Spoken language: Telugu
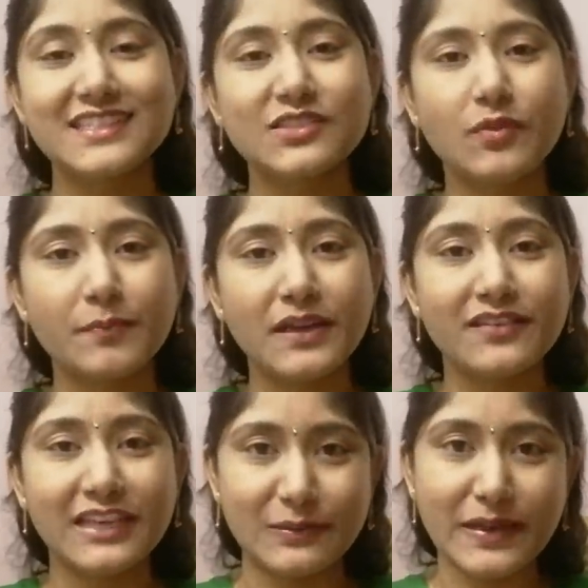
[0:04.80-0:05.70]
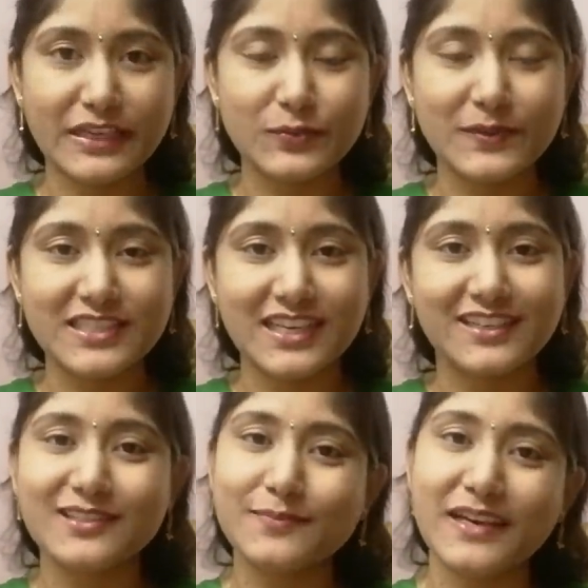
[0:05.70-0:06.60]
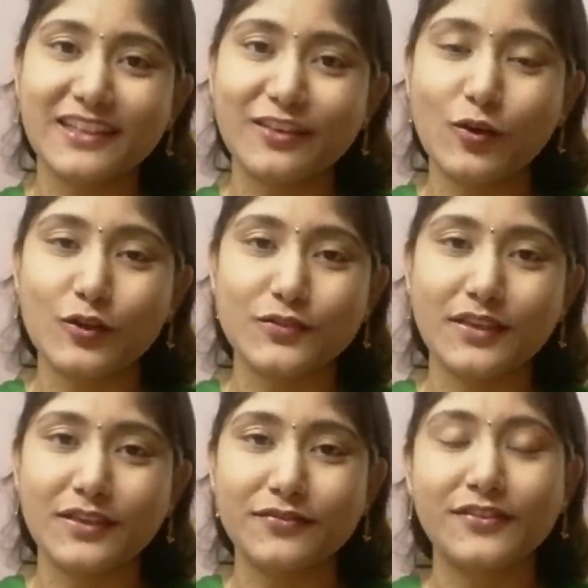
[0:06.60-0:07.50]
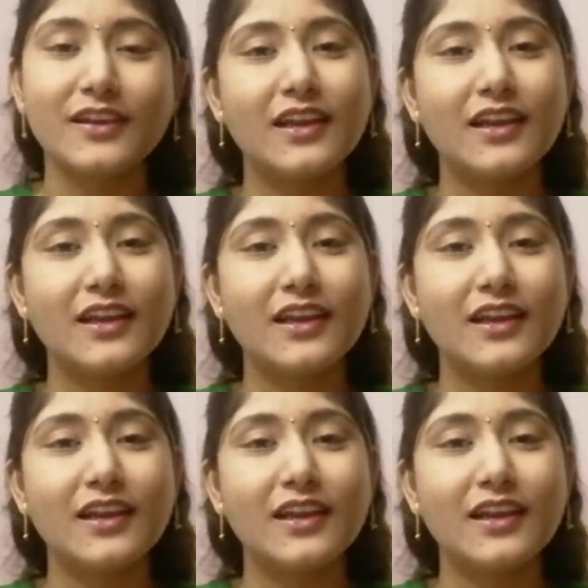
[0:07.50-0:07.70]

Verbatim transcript: స్వప్న వెల్కమ్ బ్యాక్ టు మై ఛానల్ స్మార్ట్ తెలుగు హౌస్ వైఫ్